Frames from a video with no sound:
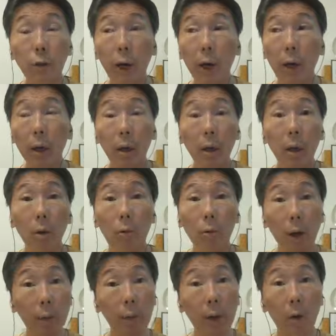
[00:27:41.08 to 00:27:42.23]
所以
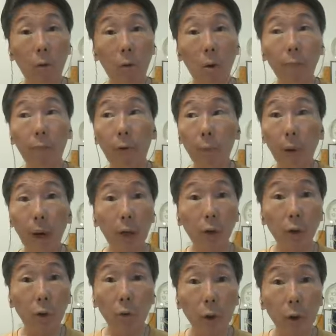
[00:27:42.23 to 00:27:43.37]
我在美国 for Benny
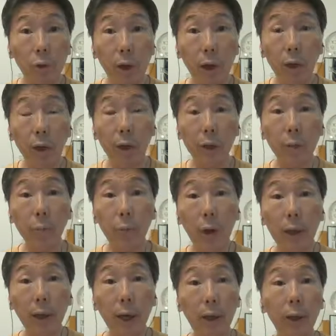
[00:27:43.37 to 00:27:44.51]
受过的训练，第一次
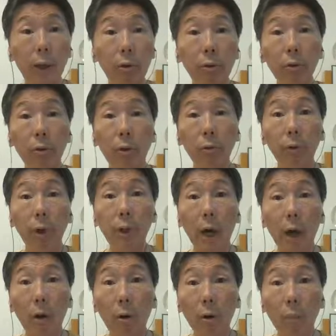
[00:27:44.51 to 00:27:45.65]
波安战争，就是同学
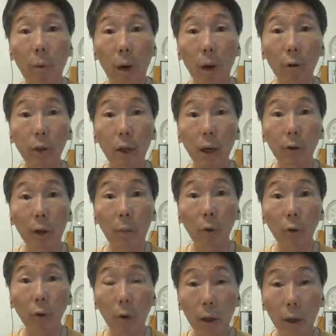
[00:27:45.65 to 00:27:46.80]
讲 Colonel Powell 在当参
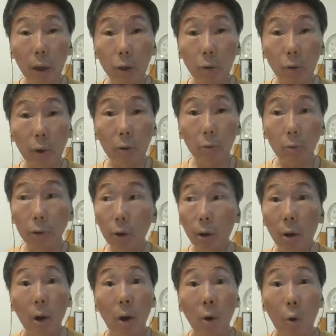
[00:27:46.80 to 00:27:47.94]
谋长联席会议的时
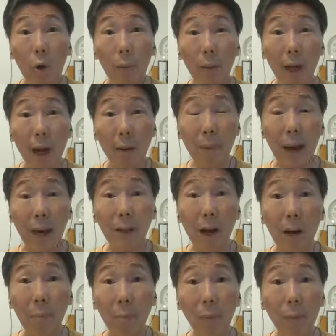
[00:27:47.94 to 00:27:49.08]
候，我们当排
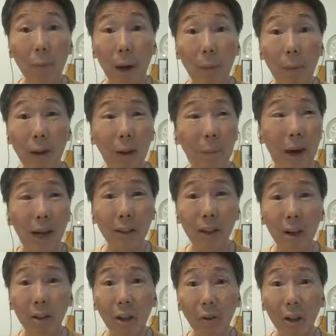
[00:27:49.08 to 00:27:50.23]
长，步兵排排长，马
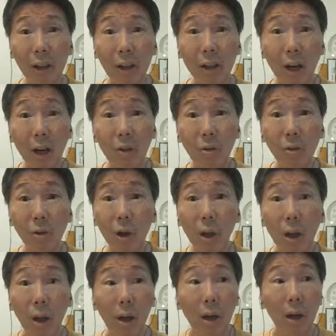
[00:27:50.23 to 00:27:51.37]
上要到第一线去。”
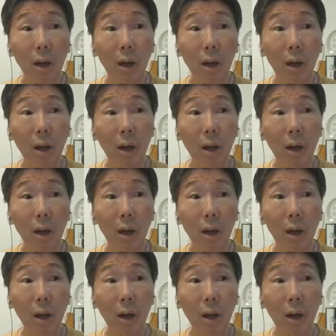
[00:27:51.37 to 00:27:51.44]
